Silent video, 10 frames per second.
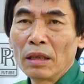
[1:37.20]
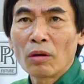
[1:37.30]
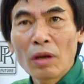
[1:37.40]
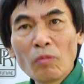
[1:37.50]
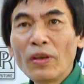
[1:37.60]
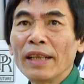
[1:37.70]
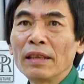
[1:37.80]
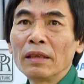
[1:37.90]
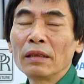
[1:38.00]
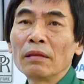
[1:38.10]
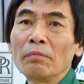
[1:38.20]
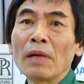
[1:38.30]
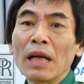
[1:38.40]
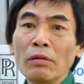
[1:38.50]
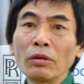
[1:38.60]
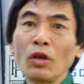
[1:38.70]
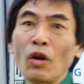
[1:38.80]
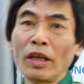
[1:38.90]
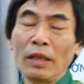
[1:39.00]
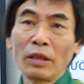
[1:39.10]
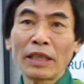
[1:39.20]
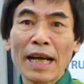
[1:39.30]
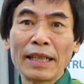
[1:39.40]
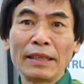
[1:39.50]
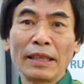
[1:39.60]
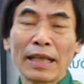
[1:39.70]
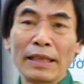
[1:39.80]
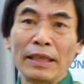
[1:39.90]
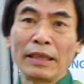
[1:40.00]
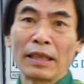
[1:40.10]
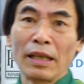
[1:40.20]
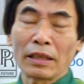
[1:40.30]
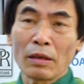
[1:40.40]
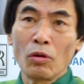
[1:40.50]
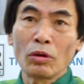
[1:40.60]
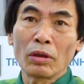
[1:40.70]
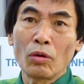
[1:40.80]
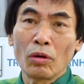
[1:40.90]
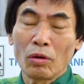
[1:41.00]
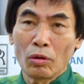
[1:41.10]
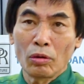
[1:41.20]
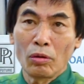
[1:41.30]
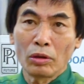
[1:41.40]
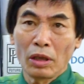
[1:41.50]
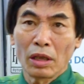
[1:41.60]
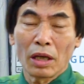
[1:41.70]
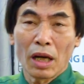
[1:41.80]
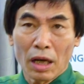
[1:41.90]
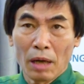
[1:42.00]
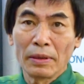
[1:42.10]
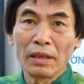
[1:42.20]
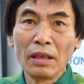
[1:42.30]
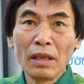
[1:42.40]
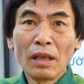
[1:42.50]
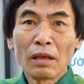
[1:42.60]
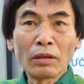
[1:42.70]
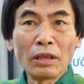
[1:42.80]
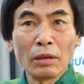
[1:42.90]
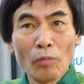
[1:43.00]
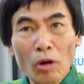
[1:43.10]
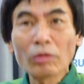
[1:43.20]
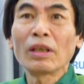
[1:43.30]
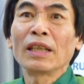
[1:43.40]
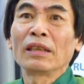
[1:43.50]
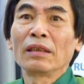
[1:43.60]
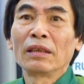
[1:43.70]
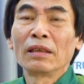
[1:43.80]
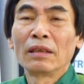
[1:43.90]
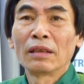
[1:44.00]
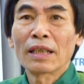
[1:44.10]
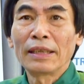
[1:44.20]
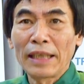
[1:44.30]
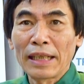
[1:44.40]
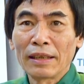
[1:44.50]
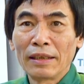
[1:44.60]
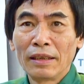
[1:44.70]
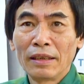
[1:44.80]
còn động viên nữa mà nếu tôi nói nó sai thì các anh chị thấy ở trong hội hội, hội, hội trường ở lớp lớp ấy nó chửi bố tôi lên các anh chị ạ à?